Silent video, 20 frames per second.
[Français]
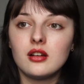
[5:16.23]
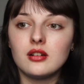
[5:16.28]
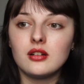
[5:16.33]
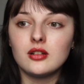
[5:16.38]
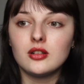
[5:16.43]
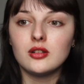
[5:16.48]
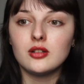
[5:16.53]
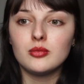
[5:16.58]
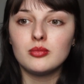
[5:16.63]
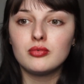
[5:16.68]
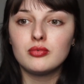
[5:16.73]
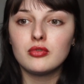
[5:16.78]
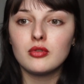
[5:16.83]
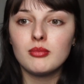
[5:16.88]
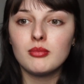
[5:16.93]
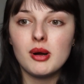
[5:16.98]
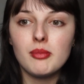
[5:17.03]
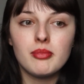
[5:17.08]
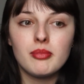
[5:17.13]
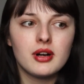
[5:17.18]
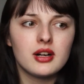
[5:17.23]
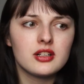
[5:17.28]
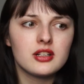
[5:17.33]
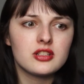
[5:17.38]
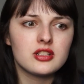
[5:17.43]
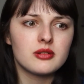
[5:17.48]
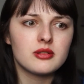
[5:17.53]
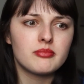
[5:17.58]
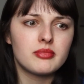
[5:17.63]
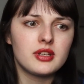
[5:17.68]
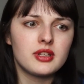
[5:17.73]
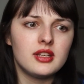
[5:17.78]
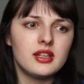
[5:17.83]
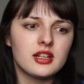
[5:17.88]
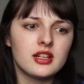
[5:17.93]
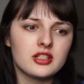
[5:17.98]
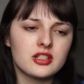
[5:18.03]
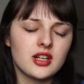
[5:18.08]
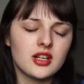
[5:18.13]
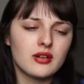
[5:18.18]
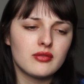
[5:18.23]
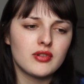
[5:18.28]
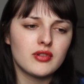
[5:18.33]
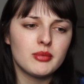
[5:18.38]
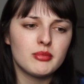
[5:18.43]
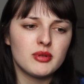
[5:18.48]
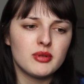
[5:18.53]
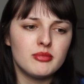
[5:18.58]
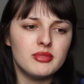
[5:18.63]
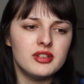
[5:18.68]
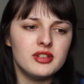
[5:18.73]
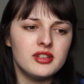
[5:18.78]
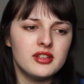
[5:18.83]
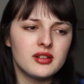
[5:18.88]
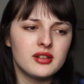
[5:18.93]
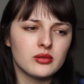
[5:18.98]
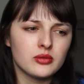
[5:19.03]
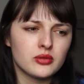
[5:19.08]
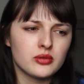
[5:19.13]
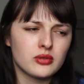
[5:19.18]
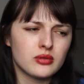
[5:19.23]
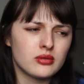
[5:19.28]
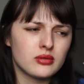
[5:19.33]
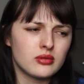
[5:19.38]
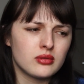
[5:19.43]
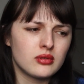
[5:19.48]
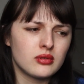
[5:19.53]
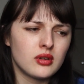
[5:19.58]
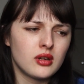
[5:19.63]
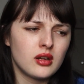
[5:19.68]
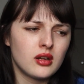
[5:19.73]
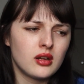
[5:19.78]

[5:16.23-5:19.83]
Euh, pour ma part, j'ai payé à chaque fois mes billets entre